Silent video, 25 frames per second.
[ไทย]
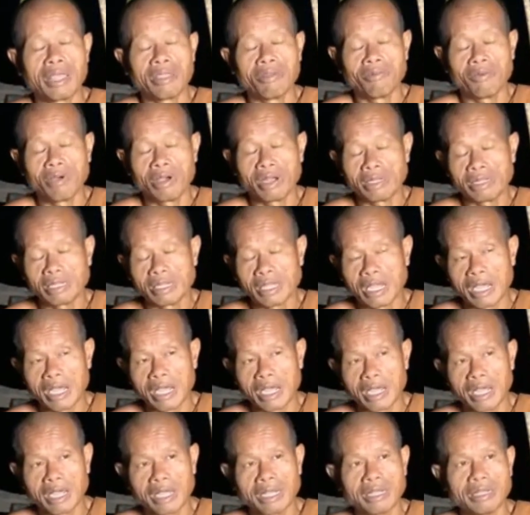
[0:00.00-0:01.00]
กายวา
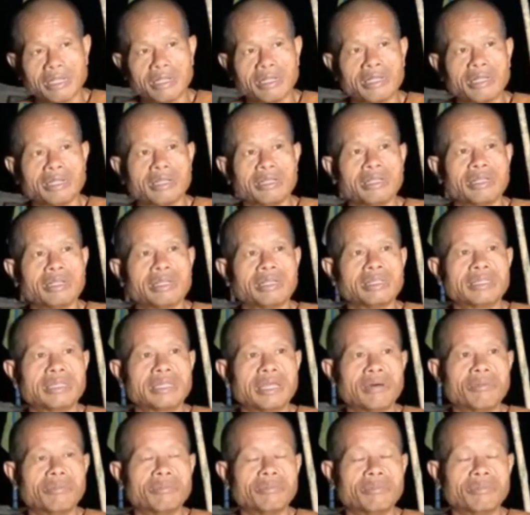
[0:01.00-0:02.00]
จา
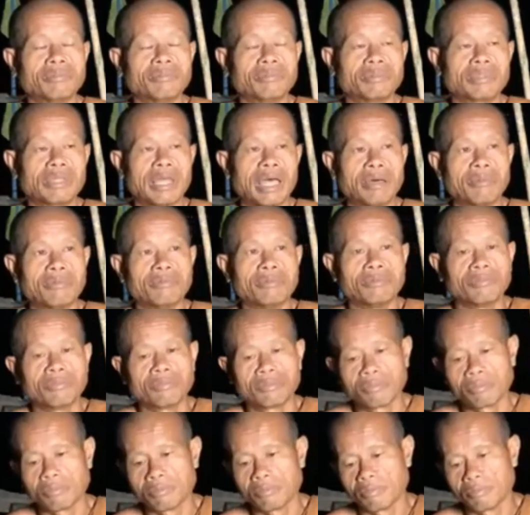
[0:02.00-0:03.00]
ทำตาม